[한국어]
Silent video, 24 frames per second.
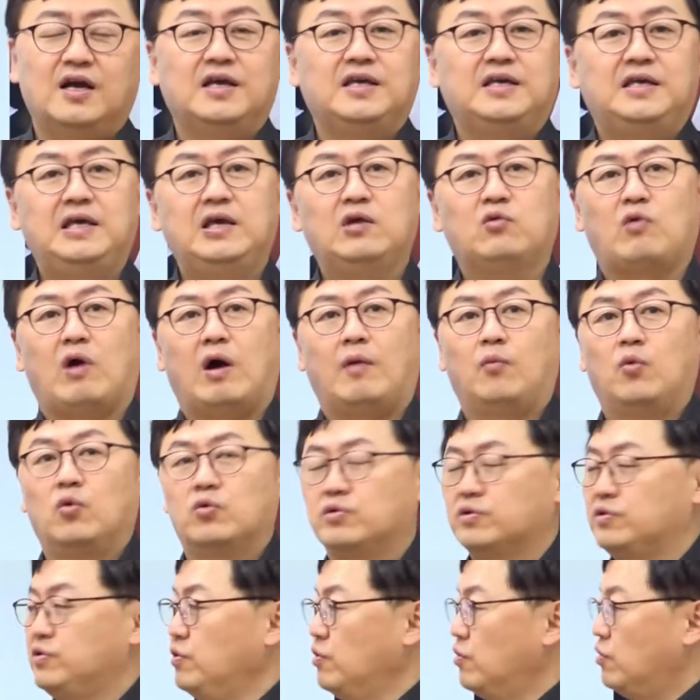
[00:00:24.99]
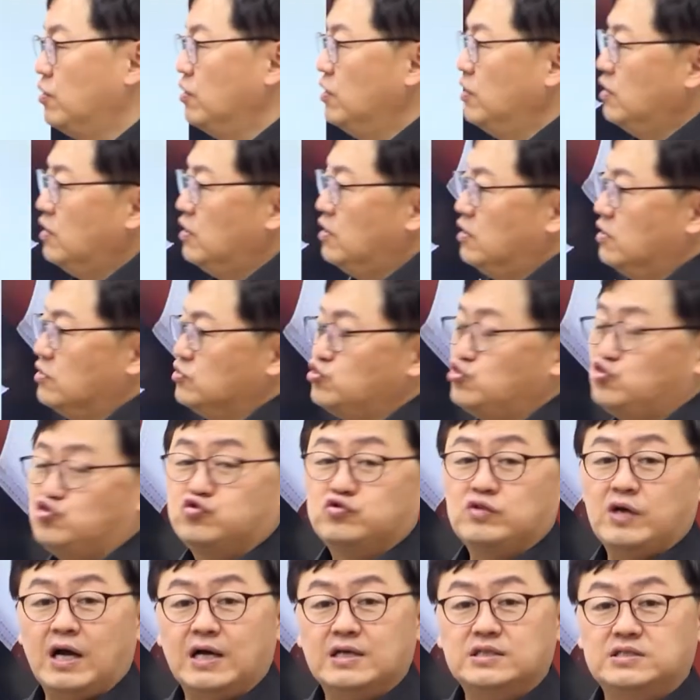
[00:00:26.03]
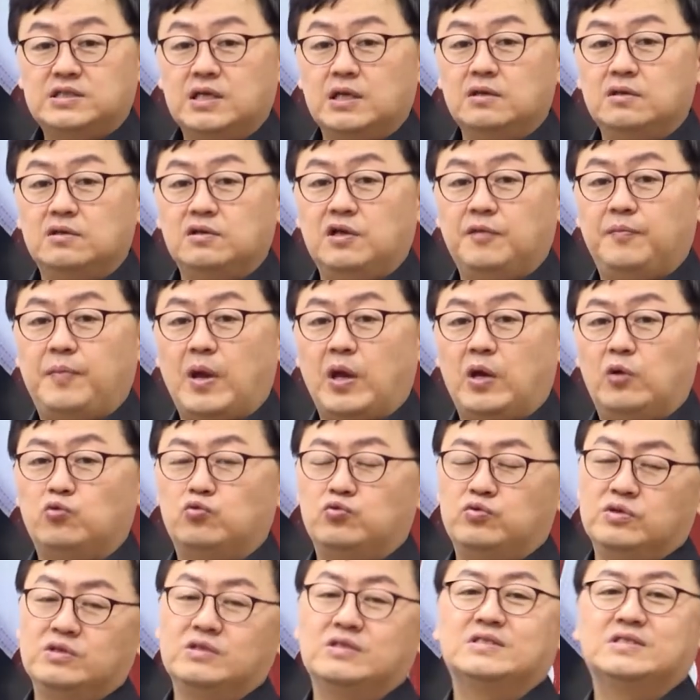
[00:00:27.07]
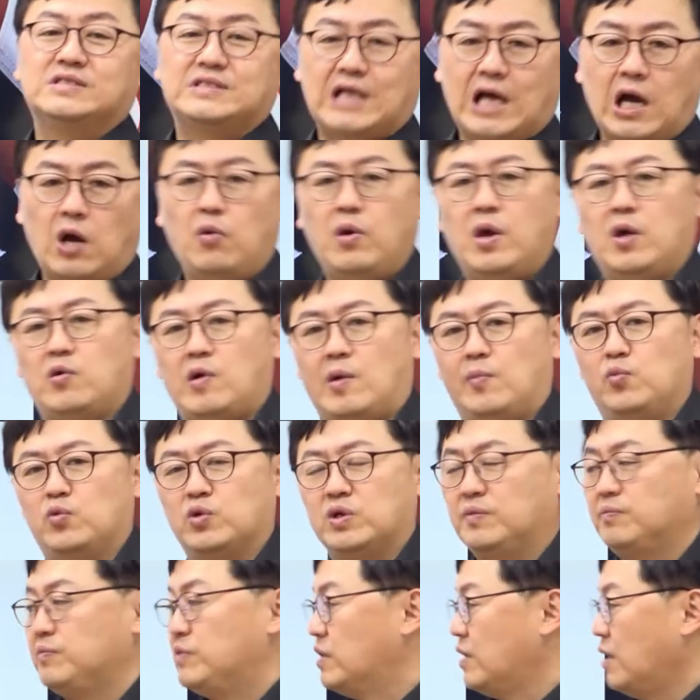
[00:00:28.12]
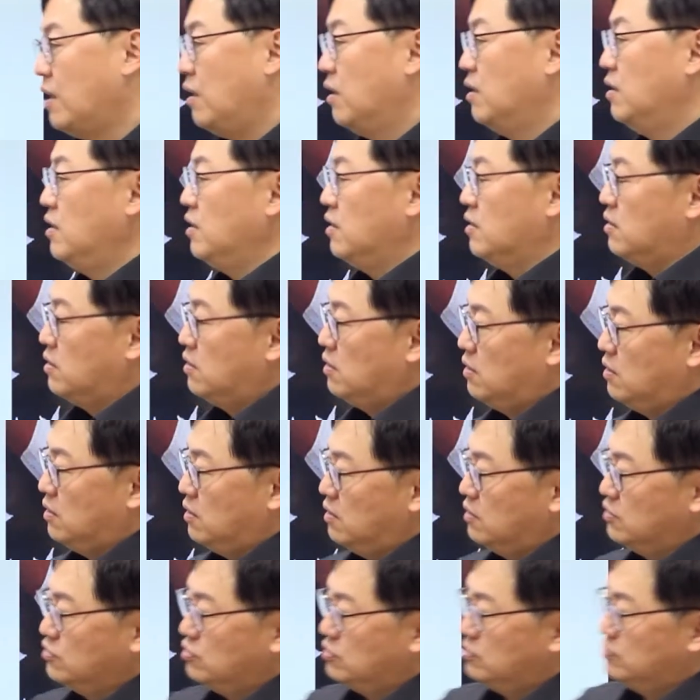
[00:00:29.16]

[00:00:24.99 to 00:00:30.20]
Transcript: 이 과목은요. 중학생들이 배우는 사회 과목입니다. 어,